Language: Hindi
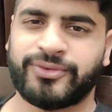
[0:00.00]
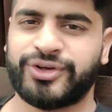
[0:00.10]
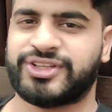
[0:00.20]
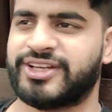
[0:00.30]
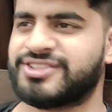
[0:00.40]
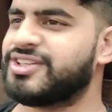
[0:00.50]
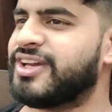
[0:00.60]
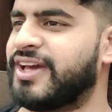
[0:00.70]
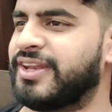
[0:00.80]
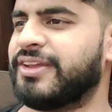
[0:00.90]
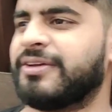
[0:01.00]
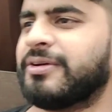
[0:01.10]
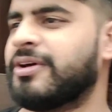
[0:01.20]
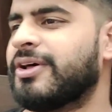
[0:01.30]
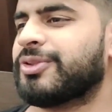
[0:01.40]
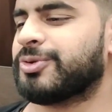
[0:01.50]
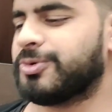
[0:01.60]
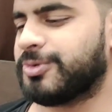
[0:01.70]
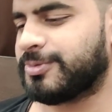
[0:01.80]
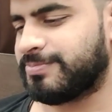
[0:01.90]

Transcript: वो इतनी अच्छी हैं नहीं तो